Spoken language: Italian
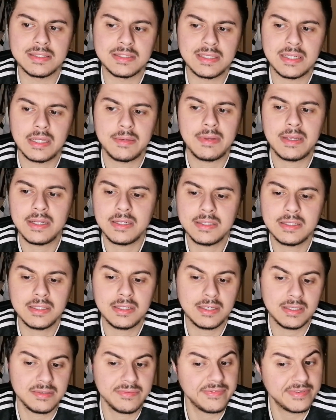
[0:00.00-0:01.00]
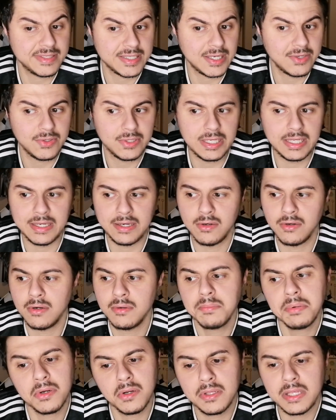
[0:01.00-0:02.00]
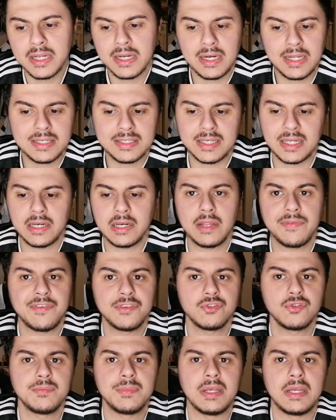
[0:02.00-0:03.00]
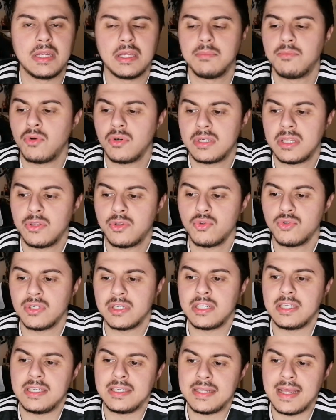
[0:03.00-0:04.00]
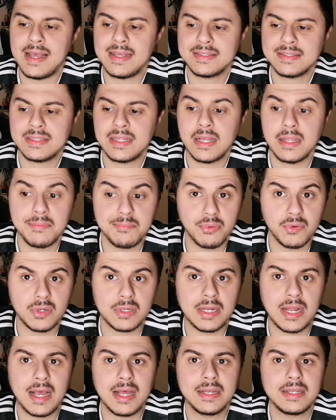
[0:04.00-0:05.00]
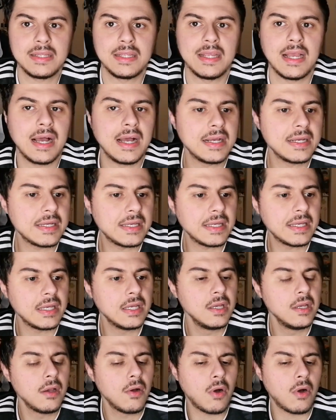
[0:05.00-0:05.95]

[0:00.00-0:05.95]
Stranamente, strano dirlo, però ieri Alexandro ha difeso bene. Molte chiuse di testa, importanti anche.